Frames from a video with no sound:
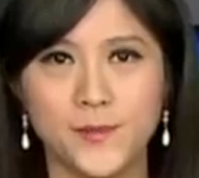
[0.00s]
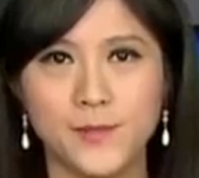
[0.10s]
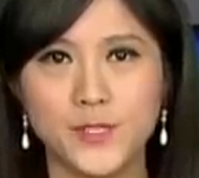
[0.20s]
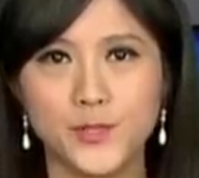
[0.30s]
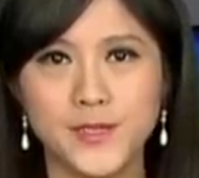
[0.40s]

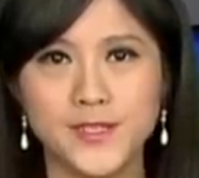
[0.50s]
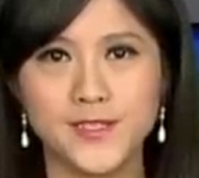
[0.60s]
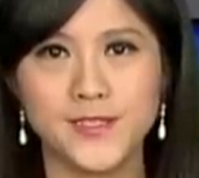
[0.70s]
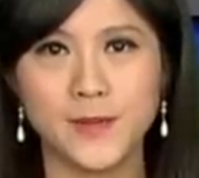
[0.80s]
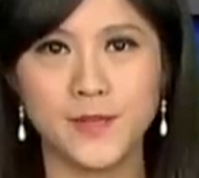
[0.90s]
本周一，
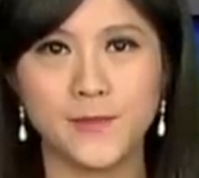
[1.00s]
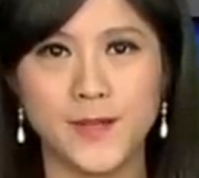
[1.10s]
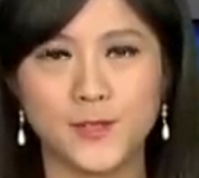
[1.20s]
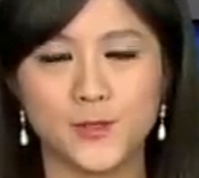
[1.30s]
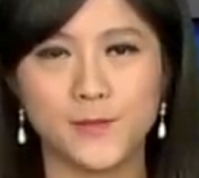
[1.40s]
新台币
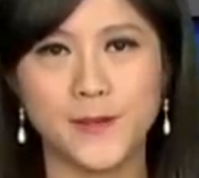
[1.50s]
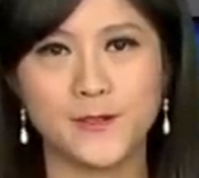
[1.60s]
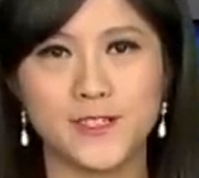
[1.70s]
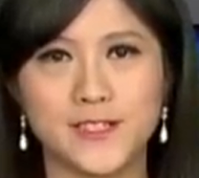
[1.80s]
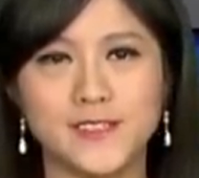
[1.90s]
盘中
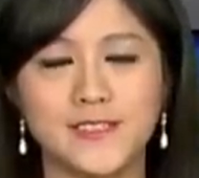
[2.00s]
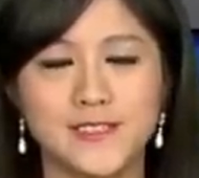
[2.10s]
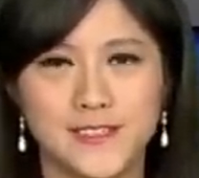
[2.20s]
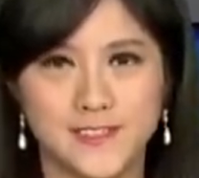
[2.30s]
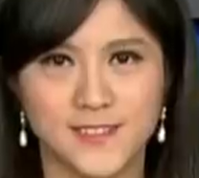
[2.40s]
飙升一
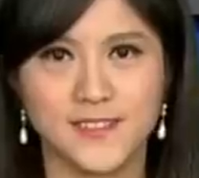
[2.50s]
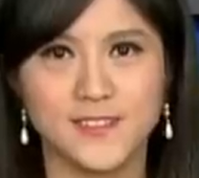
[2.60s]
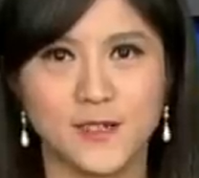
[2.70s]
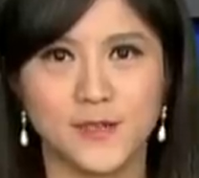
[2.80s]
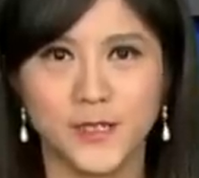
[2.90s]
点七
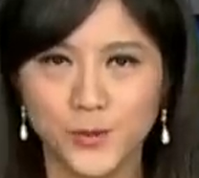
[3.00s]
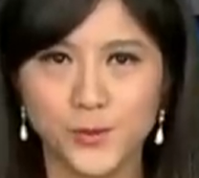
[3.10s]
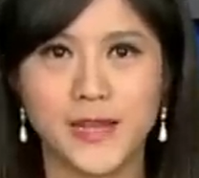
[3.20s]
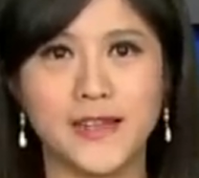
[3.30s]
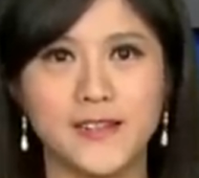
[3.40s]
角，一
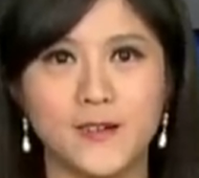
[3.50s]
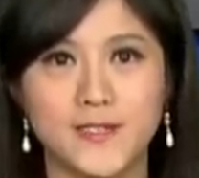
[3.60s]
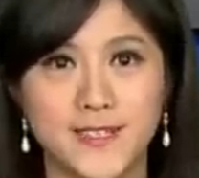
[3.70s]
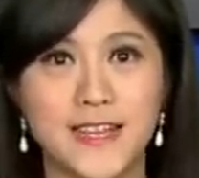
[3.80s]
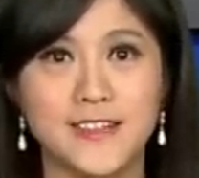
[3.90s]
度来到
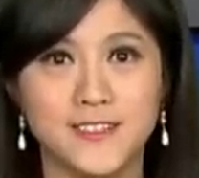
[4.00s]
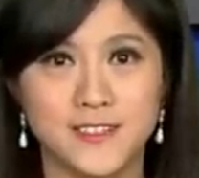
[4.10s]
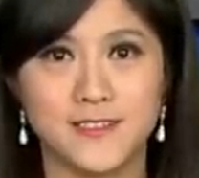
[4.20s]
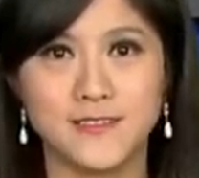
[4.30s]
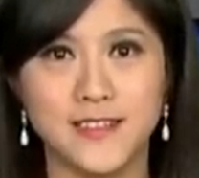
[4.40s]
三
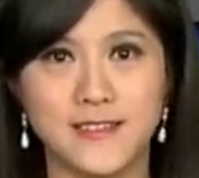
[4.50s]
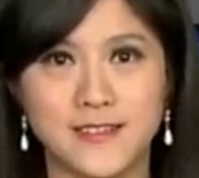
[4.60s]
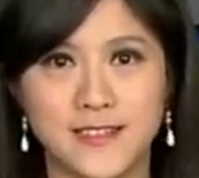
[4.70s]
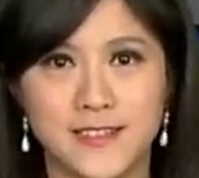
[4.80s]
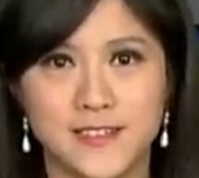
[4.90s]
十点
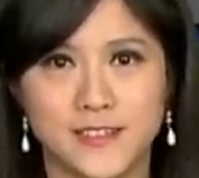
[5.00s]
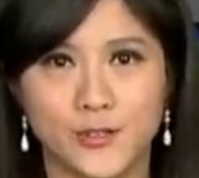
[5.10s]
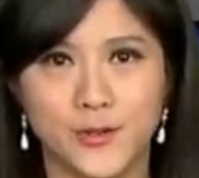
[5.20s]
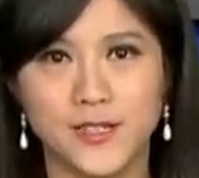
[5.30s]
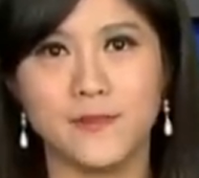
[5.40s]
零一二
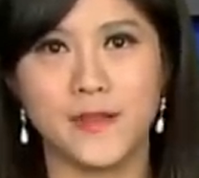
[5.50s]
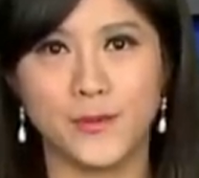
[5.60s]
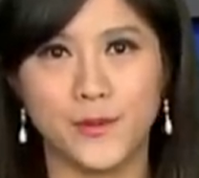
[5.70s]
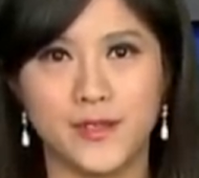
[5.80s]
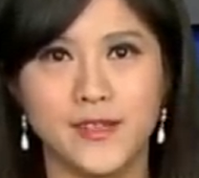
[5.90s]
对一美
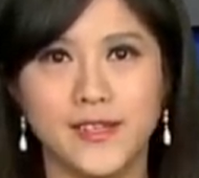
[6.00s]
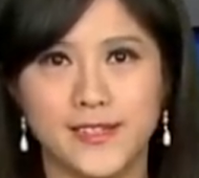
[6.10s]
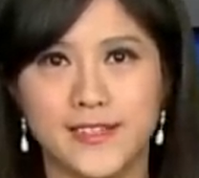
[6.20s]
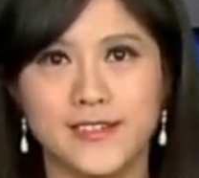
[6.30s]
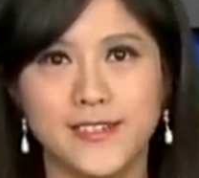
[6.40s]
元，
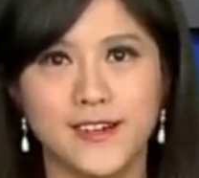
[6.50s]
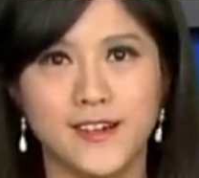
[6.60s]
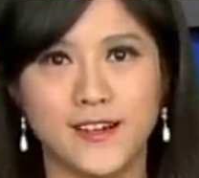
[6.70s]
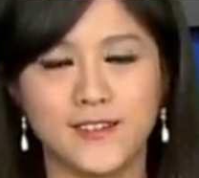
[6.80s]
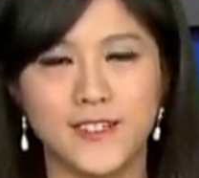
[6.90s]
也让央
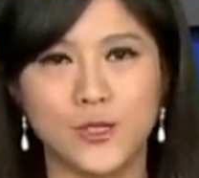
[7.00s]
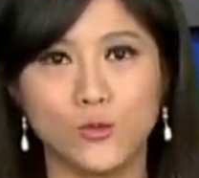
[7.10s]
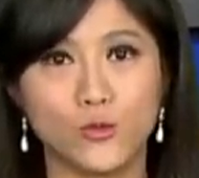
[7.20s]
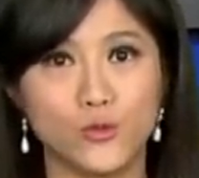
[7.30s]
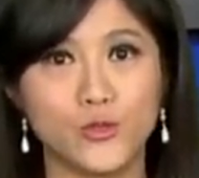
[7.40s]
行再
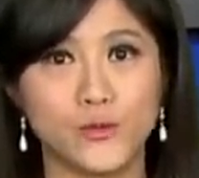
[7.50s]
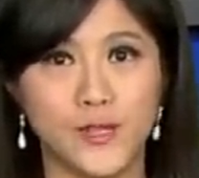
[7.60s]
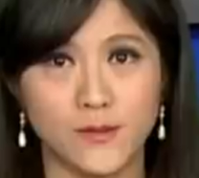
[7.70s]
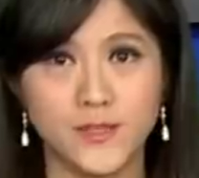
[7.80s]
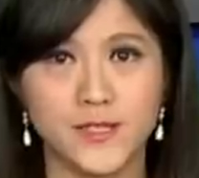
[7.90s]
度出手
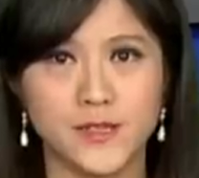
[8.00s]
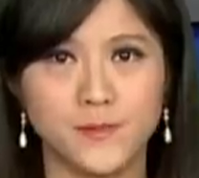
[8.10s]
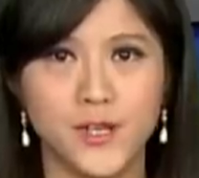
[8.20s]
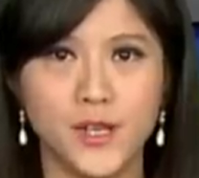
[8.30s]
调节。